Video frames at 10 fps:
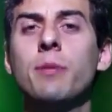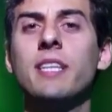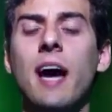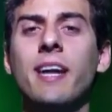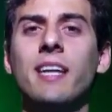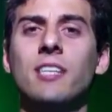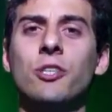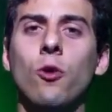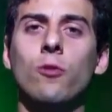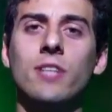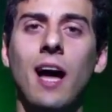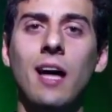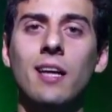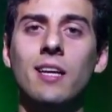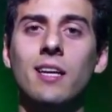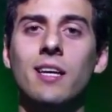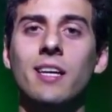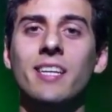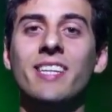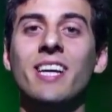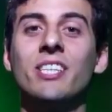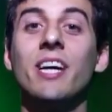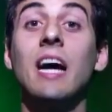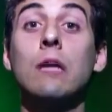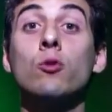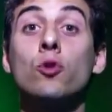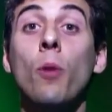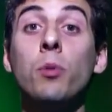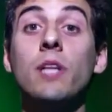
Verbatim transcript: da Arena de Condá iria chegar no topo da